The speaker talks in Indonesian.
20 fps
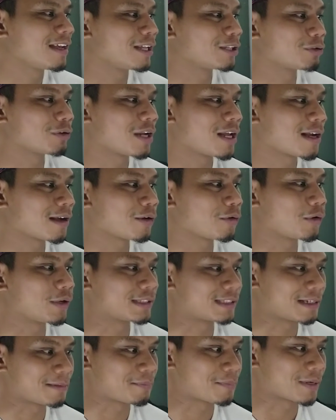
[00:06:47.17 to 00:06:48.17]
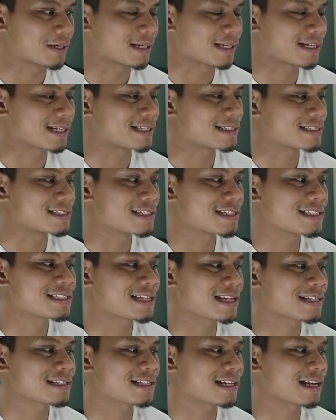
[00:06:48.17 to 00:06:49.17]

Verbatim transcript: itulah kekuatan mereka jadi Chan